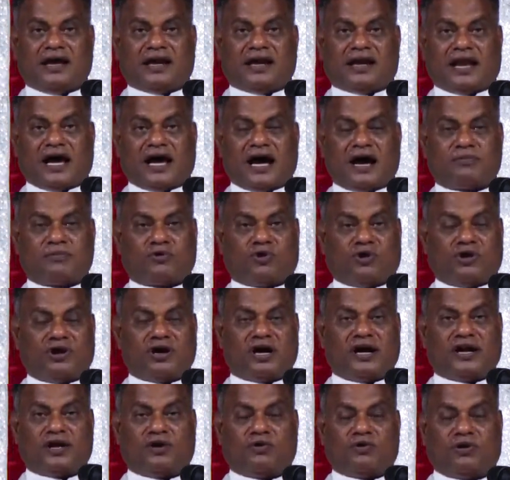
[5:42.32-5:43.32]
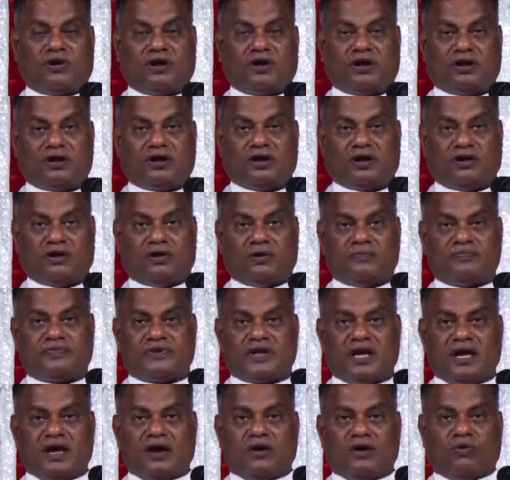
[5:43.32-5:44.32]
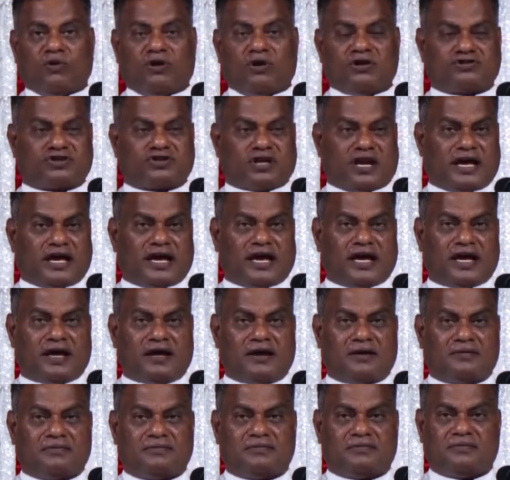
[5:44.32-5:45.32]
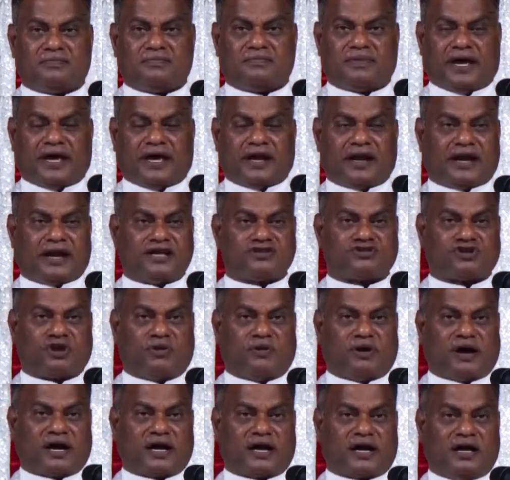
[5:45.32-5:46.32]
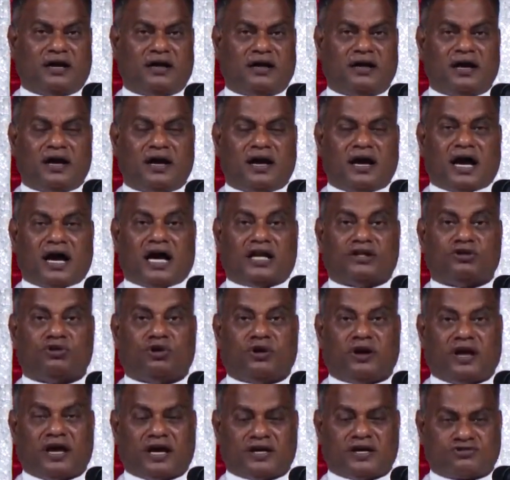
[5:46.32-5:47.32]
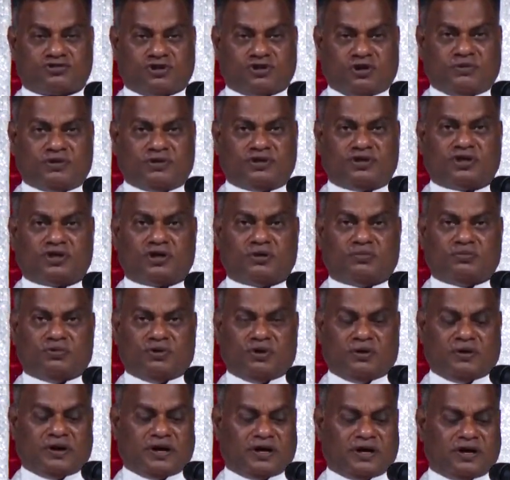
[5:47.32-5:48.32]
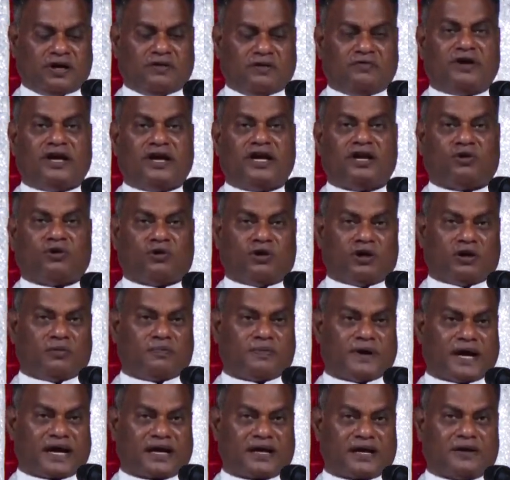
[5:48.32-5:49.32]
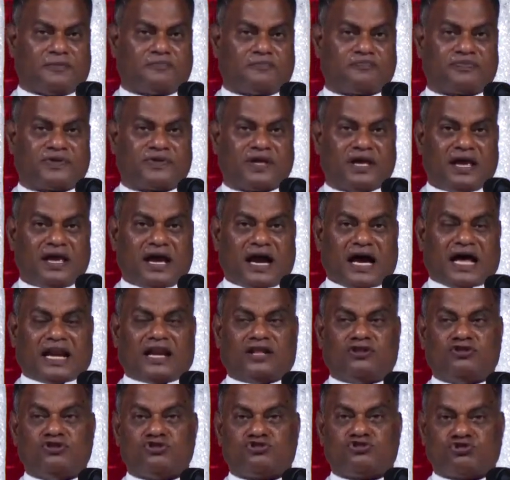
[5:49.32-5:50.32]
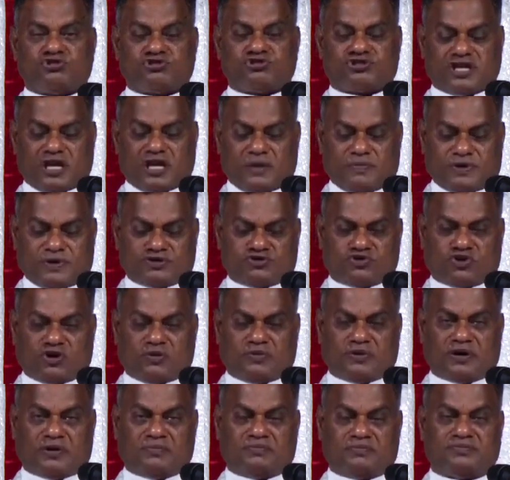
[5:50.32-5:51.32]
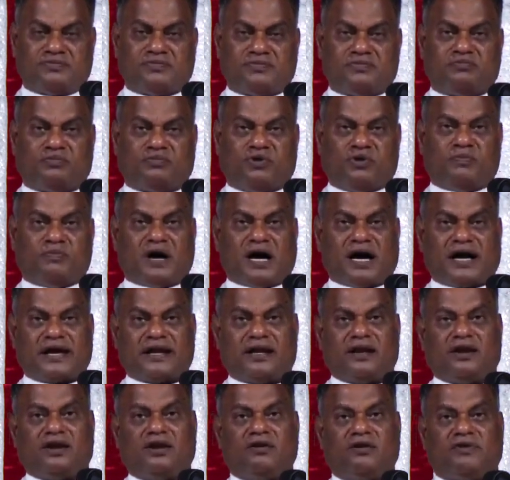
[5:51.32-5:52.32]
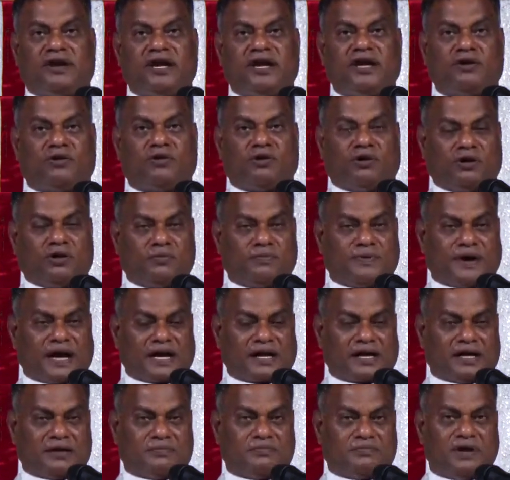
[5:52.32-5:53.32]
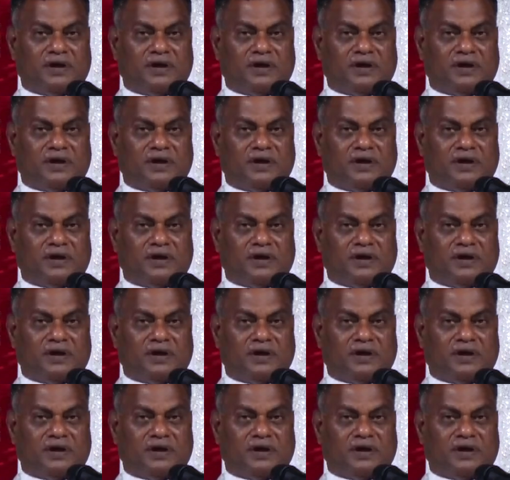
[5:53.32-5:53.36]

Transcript: நாம் கொண்டாடி கொண்டிருக்கின்றோம் ஒரு சில பேர் என்ன செய்வார்கள் அந்தோனியார் சுரூபத்துக்கு முன் நின்று வேண்டிக் கொண்டிருப்பார்கள் அல்லது சூசையப்பர் சுரூபம் முன்பாக நின்று வேண்டிக் கொண்டிருப்பார்கள்